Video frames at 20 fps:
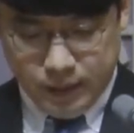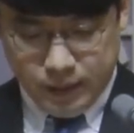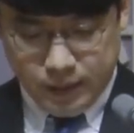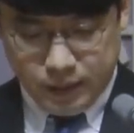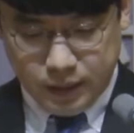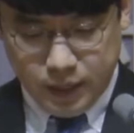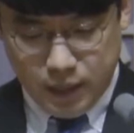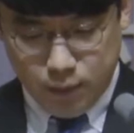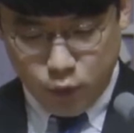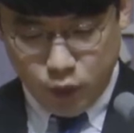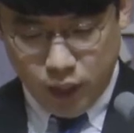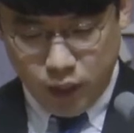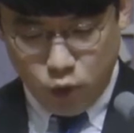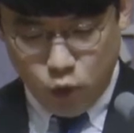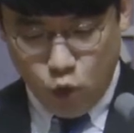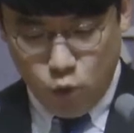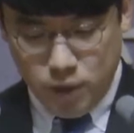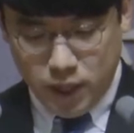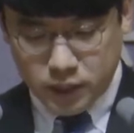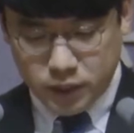그가 보낸
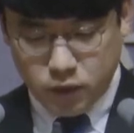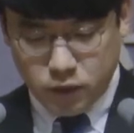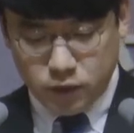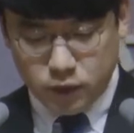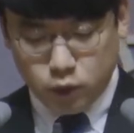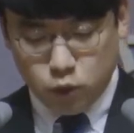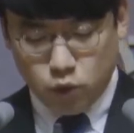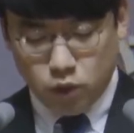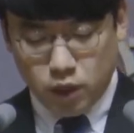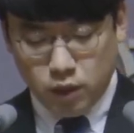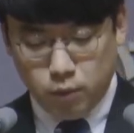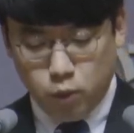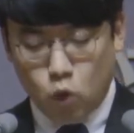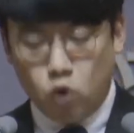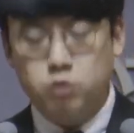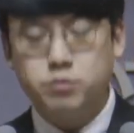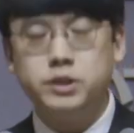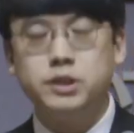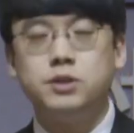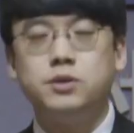로마서를 통해
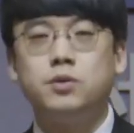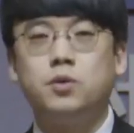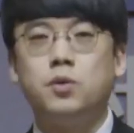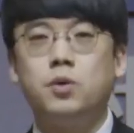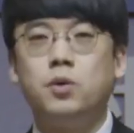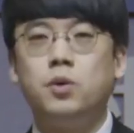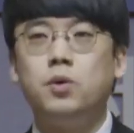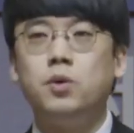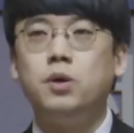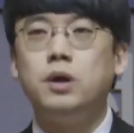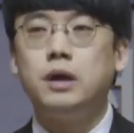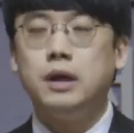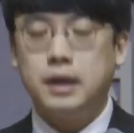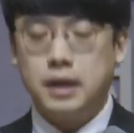복음을 듣고